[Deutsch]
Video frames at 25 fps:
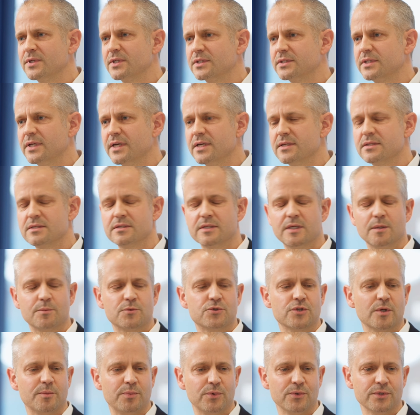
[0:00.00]
Das heißt, es
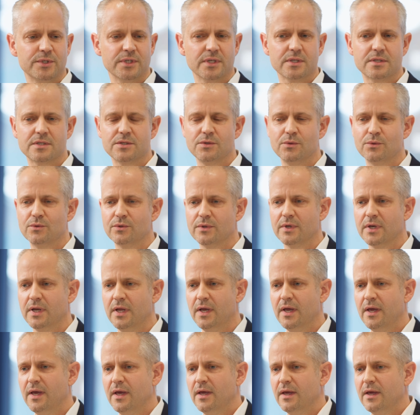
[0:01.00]
gibt Jobrotationen.